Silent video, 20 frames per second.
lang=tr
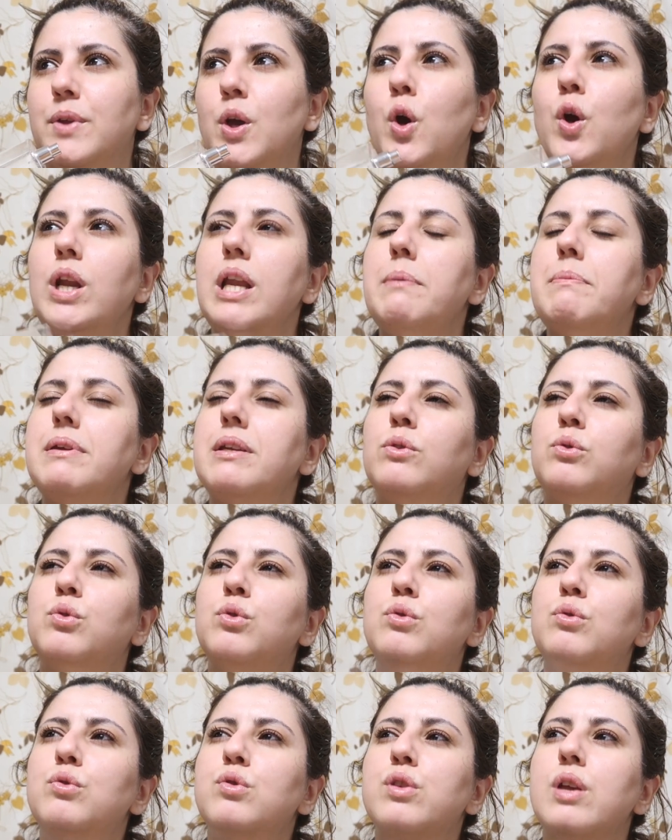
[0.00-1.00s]
öyle bir
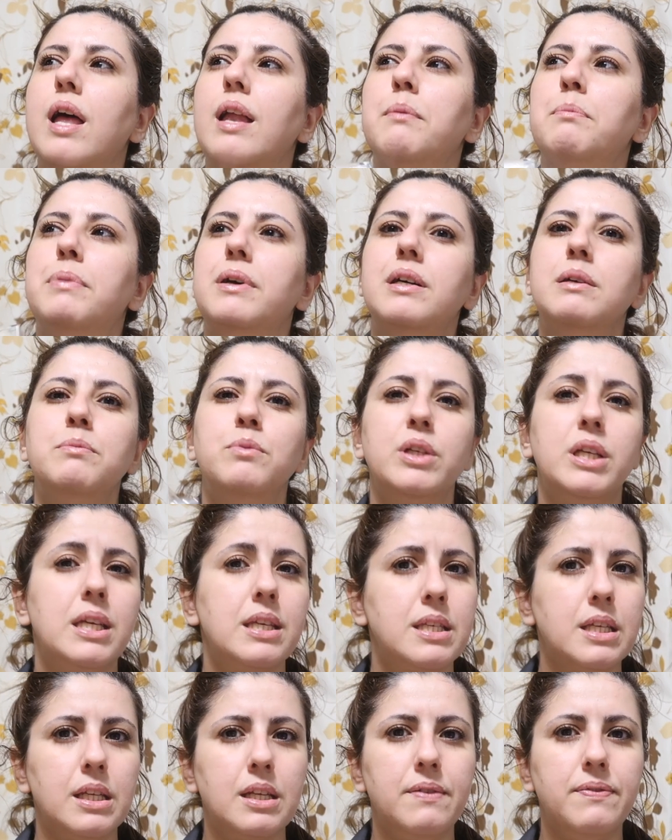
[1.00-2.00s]
duygusal bağım
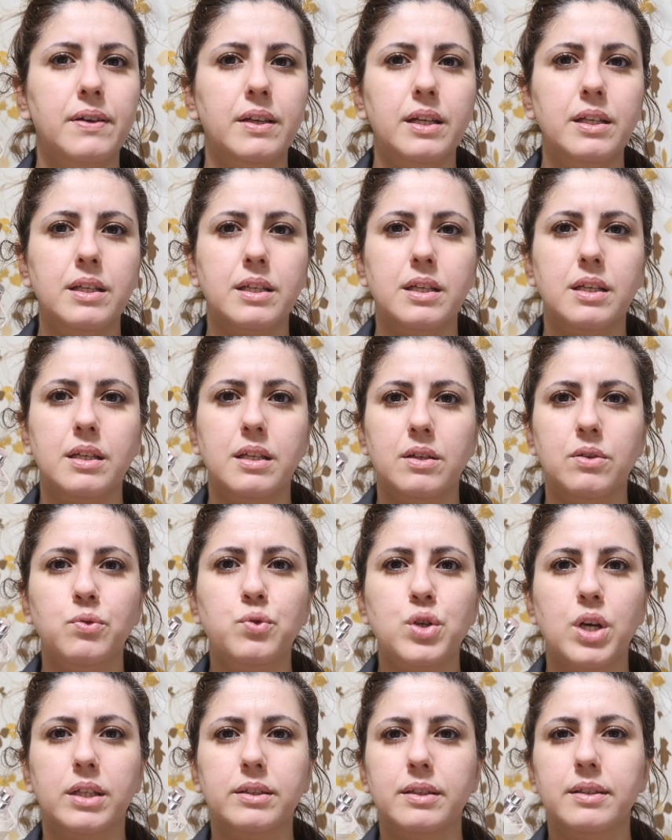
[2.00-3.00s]
iki sene falan iki,
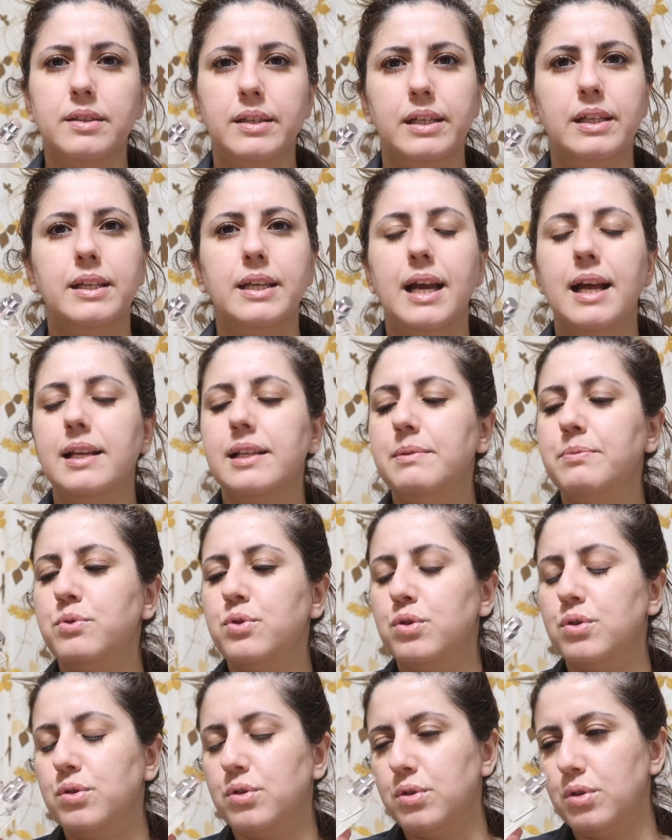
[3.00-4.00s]
uçakta denk geldim
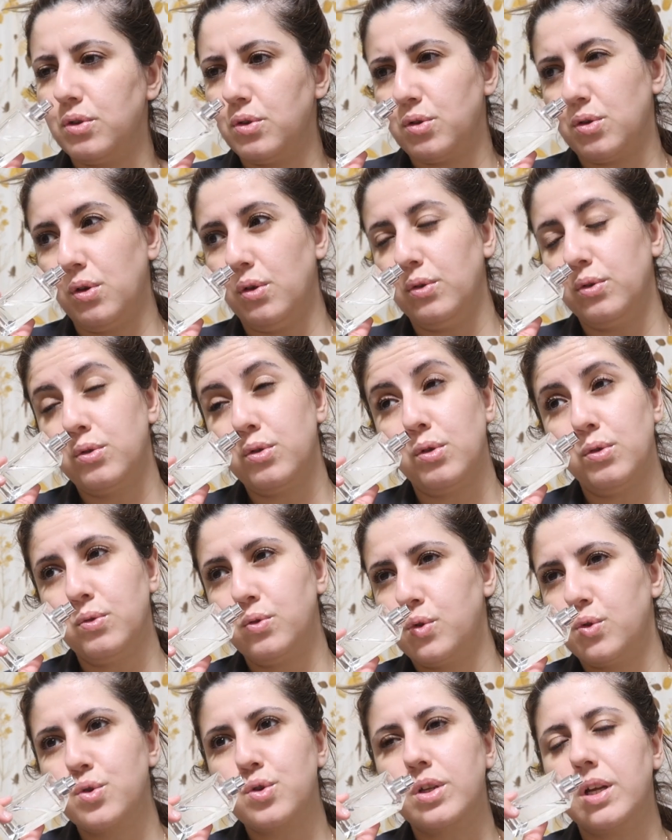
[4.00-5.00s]
çünkü son son
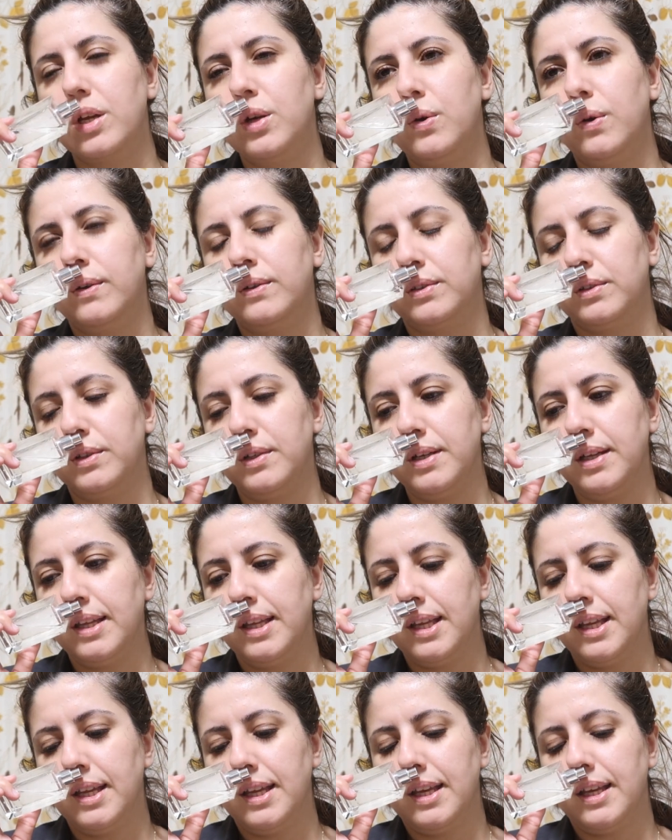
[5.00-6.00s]
uçuşta yoktu
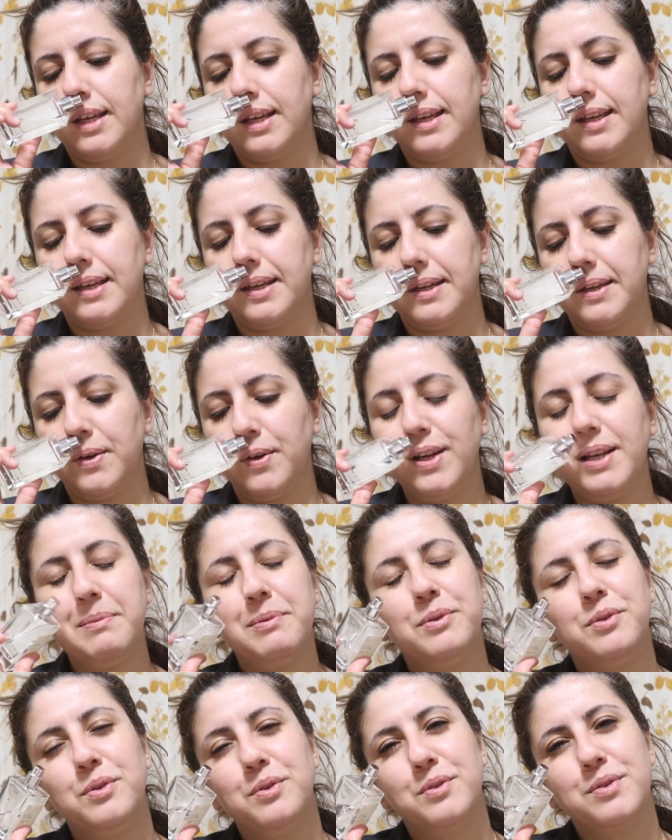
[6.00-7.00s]
ee,
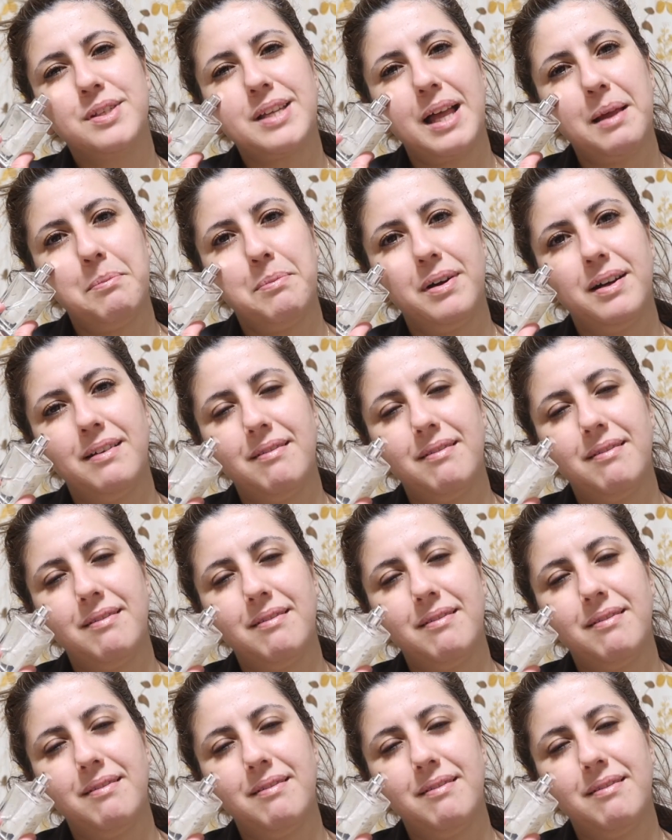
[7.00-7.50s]
öyle bir duygusal